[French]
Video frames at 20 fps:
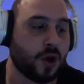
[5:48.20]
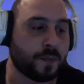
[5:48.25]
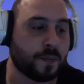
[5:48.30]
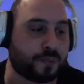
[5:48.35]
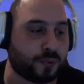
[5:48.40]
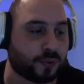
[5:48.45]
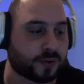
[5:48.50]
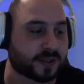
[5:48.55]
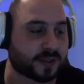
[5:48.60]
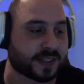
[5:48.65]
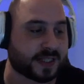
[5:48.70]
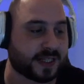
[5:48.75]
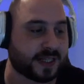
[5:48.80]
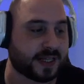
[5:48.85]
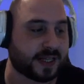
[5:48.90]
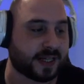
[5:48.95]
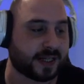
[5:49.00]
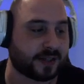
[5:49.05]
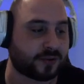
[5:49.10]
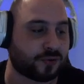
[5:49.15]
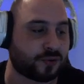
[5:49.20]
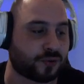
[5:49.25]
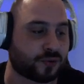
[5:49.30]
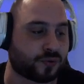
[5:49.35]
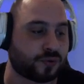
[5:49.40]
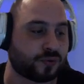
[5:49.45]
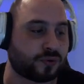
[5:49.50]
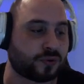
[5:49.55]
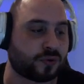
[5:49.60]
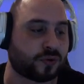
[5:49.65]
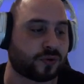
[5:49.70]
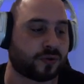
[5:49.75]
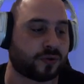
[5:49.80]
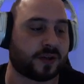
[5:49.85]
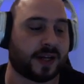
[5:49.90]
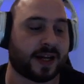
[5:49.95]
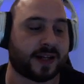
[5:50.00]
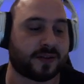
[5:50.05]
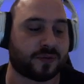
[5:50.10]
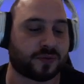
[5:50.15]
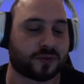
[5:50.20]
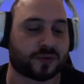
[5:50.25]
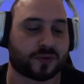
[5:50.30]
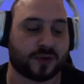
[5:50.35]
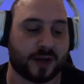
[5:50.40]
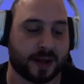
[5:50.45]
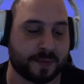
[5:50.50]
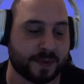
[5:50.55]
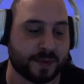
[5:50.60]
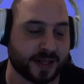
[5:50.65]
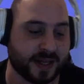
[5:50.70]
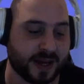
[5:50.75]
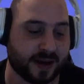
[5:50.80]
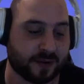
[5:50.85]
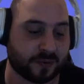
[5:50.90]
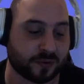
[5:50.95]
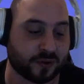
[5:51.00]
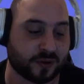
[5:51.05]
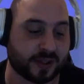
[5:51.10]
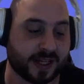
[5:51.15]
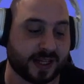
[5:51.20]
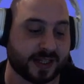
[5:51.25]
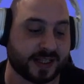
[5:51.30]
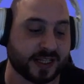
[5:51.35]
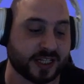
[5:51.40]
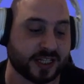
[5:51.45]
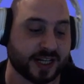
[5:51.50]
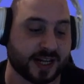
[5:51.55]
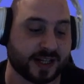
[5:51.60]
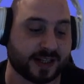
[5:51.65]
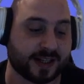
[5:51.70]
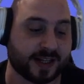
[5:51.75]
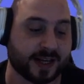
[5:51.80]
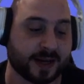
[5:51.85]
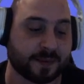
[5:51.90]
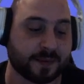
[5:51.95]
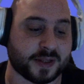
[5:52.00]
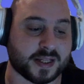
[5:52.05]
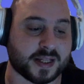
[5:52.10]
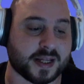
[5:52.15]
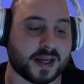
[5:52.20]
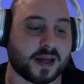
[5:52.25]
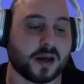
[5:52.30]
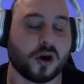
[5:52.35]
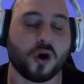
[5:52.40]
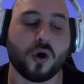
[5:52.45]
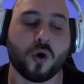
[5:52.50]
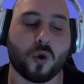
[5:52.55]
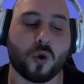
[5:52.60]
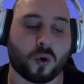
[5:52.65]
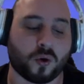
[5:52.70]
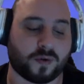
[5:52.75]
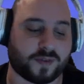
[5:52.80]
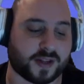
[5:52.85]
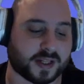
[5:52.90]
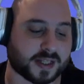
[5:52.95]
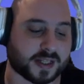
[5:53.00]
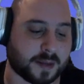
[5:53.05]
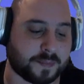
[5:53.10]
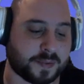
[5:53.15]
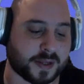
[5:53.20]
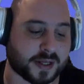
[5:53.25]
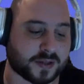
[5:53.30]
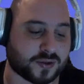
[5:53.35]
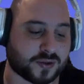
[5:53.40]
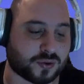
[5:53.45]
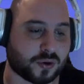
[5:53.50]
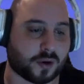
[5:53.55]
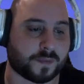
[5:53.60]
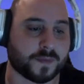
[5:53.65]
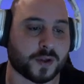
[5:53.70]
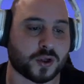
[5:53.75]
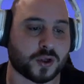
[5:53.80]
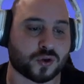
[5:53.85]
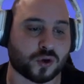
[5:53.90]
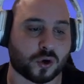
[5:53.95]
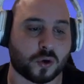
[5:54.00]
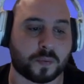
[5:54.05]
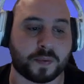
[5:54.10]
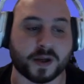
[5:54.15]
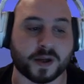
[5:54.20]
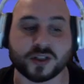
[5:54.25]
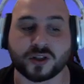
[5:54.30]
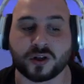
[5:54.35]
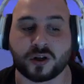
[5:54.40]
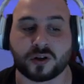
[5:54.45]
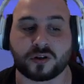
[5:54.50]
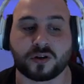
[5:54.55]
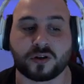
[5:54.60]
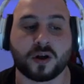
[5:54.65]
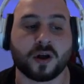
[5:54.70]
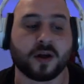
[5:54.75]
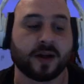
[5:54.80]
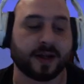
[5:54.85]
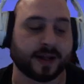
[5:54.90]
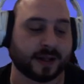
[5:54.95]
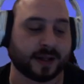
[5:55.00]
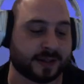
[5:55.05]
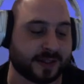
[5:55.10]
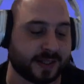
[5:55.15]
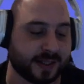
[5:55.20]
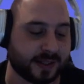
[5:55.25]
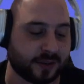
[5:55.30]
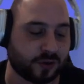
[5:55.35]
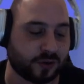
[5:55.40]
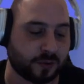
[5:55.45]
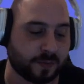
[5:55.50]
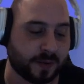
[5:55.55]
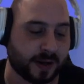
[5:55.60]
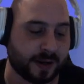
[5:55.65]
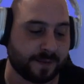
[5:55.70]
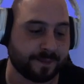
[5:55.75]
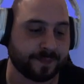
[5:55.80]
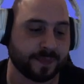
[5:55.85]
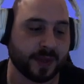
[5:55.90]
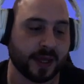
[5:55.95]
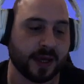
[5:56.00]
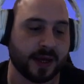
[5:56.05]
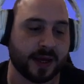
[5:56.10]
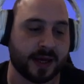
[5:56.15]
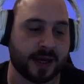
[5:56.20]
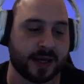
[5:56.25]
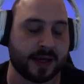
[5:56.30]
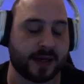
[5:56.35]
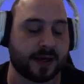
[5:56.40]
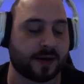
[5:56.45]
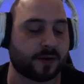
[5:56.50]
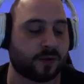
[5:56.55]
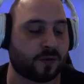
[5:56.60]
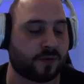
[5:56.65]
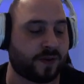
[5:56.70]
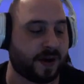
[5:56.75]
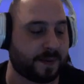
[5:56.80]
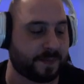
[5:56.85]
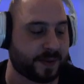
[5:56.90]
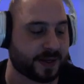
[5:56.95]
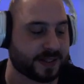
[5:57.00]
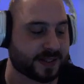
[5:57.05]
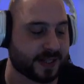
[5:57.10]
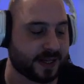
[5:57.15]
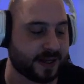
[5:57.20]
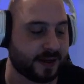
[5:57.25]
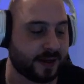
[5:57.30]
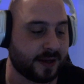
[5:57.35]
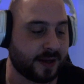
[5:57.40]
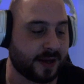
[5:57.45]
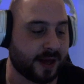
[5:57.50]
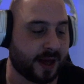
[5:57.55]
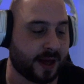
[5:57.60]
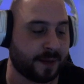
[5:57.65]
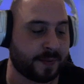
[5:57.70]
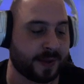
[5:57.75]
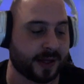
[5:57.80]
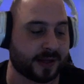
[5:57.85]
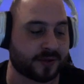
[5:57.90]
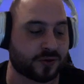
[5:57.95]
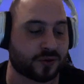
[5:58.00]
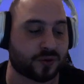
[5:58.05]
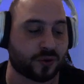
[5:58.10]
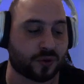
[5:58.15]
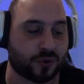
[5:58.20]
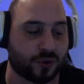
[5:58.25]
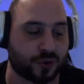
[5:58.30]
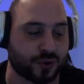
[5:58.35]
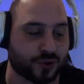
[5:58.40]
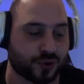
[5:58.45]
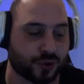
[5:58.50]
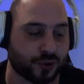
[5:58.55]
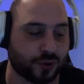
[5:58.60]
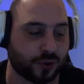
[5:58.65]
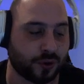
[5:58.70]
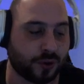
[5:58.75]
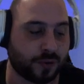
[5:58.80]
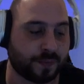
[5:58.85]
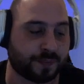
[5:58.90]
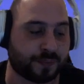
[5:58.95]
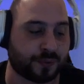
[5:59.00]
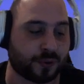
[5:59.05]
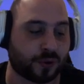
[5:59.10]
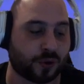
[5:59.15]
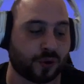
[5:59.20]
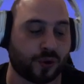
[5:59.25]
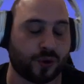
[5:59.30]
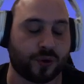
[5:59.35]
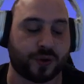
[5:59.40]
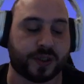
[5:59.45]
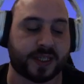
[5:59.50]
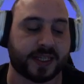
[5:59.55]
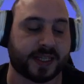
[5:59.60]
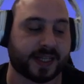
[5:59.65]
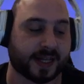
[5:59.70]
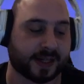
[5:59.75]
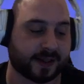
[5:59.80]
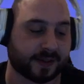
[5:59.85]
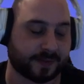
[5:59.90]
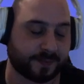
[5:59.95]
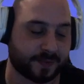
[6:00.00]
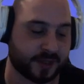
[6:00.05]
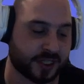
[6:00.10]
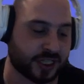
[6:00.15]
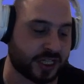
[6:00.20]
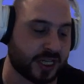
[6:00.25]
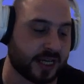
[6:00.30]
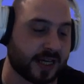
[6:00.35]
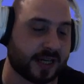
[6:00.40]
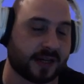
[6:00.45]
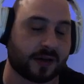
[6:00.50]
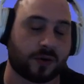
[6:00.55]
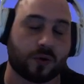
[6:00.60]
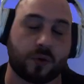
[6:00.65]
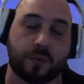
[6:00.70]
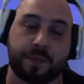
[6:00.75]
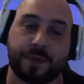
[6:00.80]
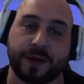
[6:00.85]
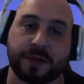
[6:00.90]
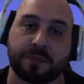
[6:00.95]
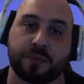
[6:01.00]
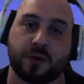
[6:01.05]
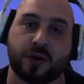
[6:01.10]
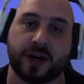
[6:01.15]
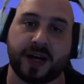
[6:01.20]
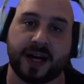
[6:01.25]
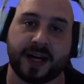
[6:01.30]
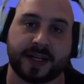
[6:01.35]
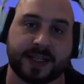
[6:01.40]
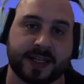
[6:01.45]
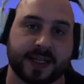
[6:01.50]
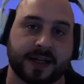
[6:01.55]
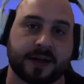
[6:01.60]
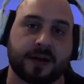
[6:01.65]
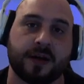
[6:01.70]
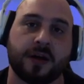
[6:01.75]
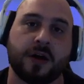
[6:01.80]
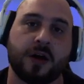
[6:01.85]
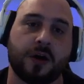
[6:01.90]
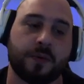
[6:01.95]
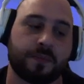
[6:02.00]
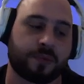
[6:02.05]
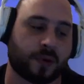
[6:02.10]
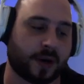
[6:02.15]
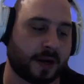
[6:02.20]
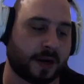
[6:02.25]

Pour ce qui est du coup de l'annonce de la bannière, on en a déjà terminé. On reviendra bien sûr sur le patch note dès demain et on va passer eh bien, sur le jeu pour le Lucky Cat. J'ai complètement craqué hein, pour